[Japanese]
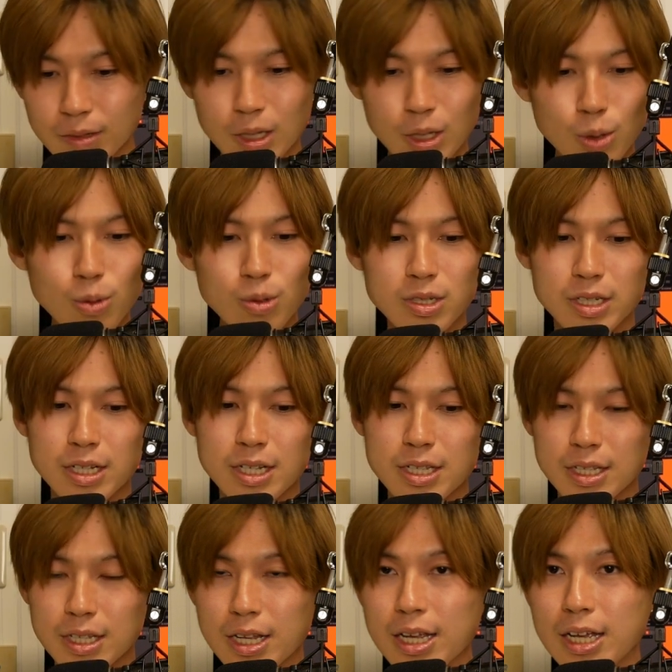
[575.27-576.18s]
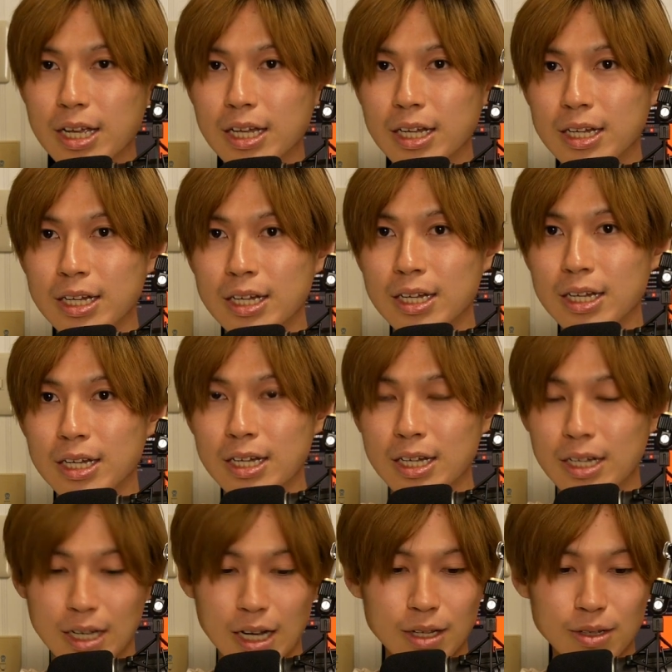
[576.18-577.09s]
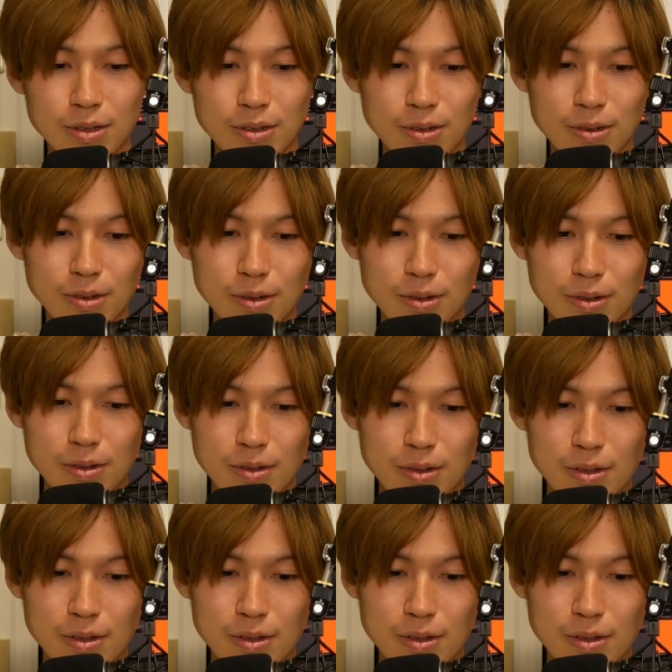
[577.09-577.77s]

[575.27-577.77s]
当時ですね、あの、